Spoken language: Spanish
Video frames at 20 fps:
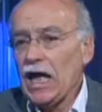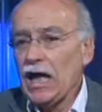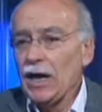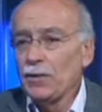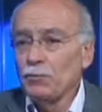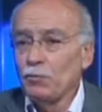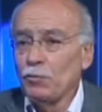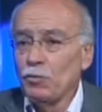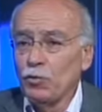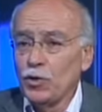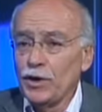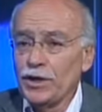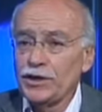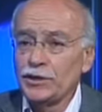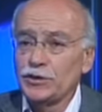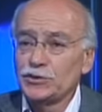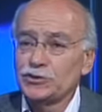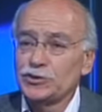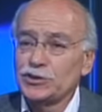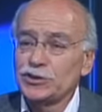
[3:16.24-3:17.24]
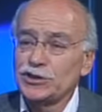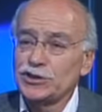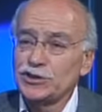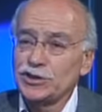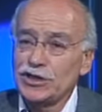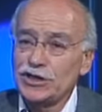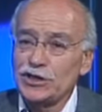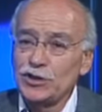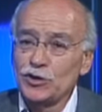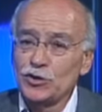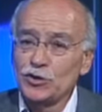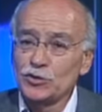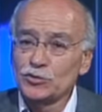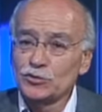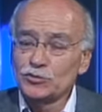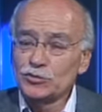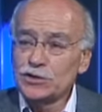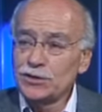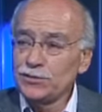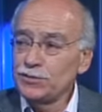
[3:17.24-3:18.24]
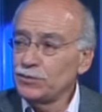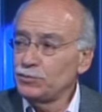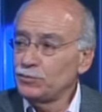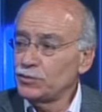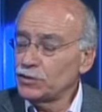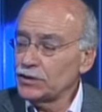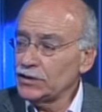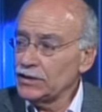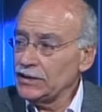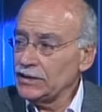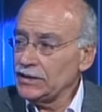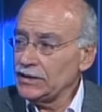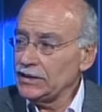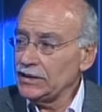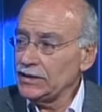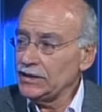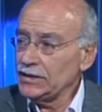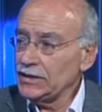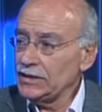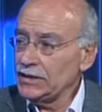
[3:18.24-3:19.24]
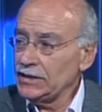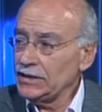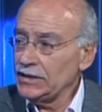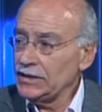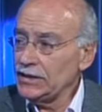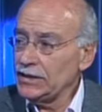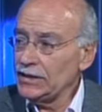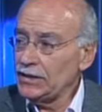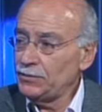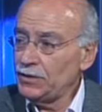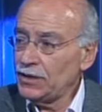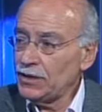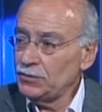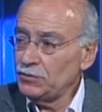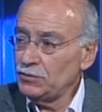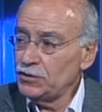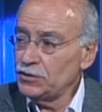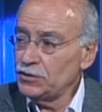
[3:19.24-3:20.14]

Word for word: Bueno, yo creo que no, tú sabes, porque el básquetbol